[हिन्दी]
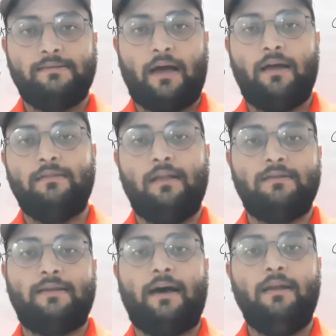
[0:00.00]
साल दर
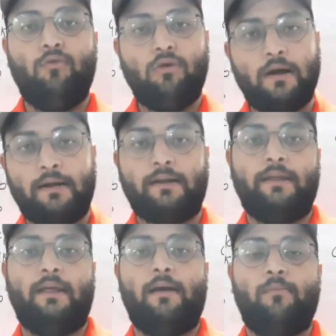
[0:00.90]
साल वो घट
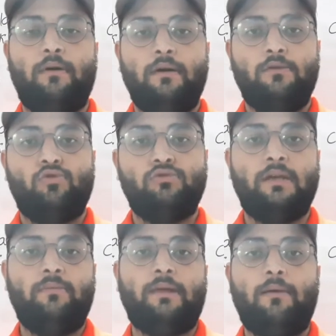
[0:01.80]
रही हैं हम तो
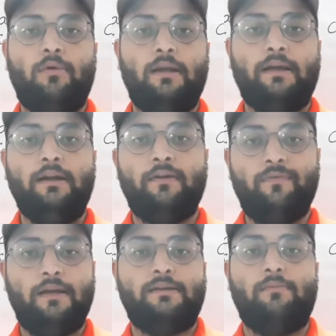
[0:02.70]
उसे हम क्या बोलेंगे
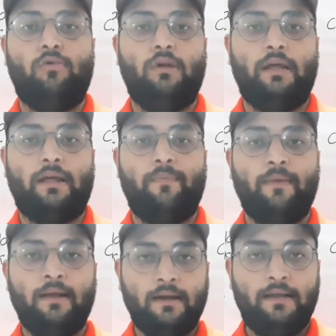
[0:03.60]
डिफ्लेशन बोलेंगे
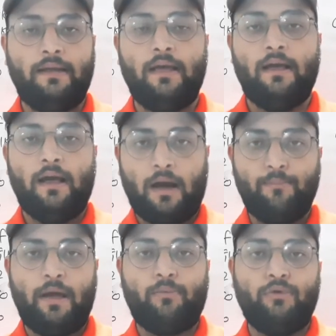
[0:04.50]
ठीक है अब
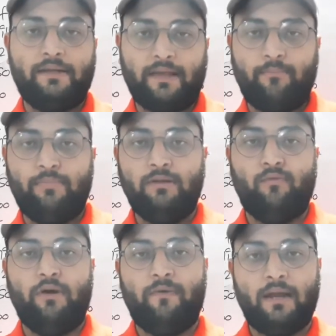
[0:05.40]
मैं आपको एग्जाम्पल
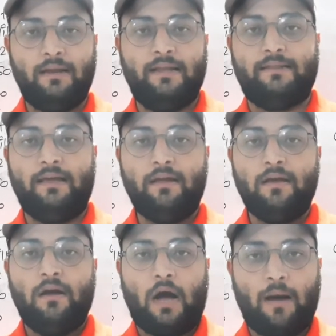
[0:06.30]
वही वाला लेते
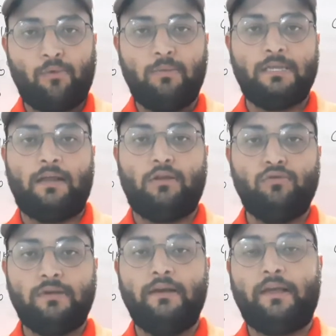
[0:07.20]
हैं आपको बताता
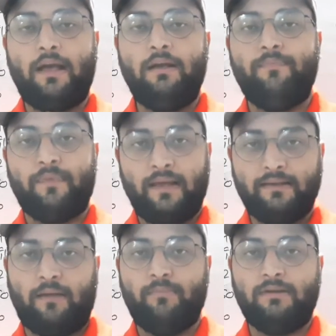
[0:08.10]
हूँ उसके क्या
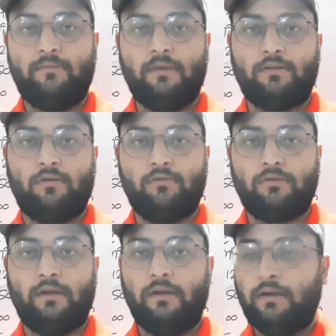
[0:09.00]
एग्जाम्पल समझाता हूँ उसके